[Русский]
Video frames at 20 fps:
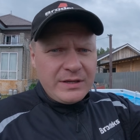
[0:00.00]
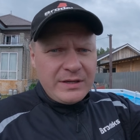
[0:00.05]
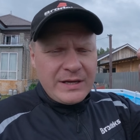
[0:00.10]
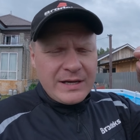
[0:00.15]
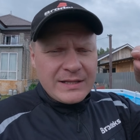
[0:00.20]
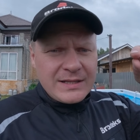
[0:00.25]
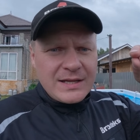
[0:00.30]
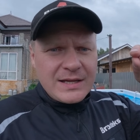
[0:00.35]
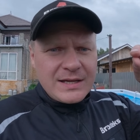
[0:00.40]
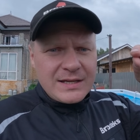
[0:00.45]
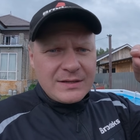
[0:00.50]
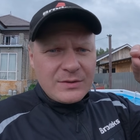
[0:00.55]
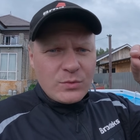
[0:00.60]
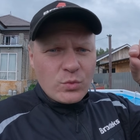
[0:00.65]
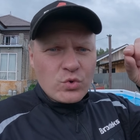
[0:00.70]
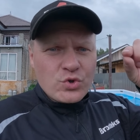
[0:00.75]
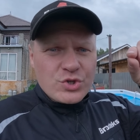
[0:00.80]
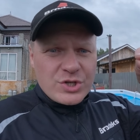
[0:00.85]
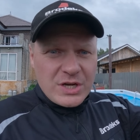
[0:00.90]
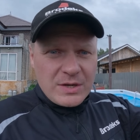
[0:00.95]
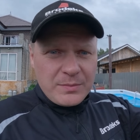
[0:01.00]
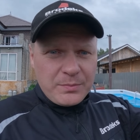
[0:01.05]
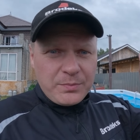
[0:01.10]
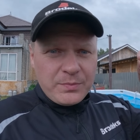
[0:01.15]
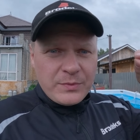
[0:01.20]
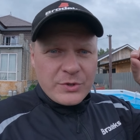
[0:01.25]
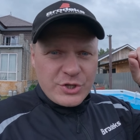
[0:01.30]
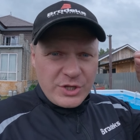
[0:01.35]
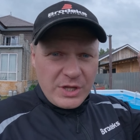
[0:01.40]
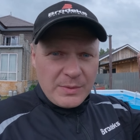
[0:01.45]
И она уже
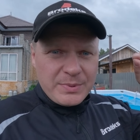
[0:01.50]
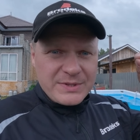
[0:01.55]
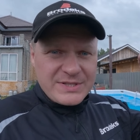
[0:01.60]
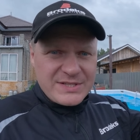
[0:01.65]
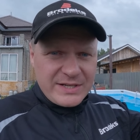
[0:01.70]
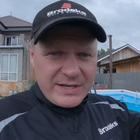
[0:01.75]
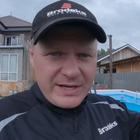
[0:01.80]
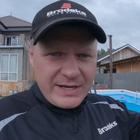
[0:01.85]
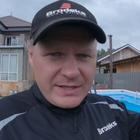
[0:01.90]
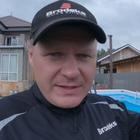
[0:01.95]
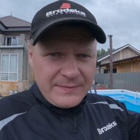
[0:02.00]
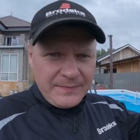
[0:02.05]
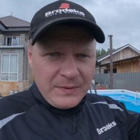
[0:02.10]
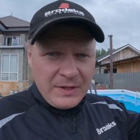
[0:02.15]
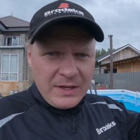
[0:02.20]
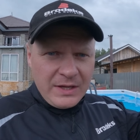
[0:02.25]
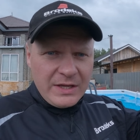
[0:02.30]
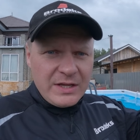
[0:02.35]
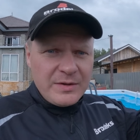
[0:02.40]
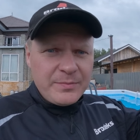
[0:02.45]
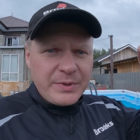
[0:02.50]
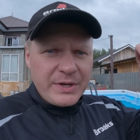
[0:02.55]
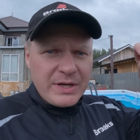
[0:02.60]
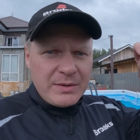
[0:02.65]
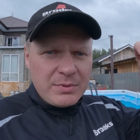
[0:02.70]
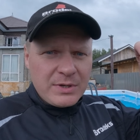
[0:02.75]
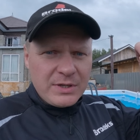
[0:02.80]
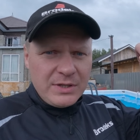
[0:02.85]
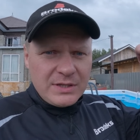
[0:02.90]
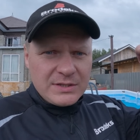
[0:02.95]
начала подсыхать и
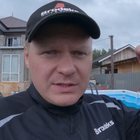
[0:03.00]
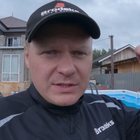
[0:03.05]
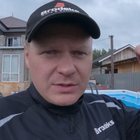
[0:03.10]
приобрела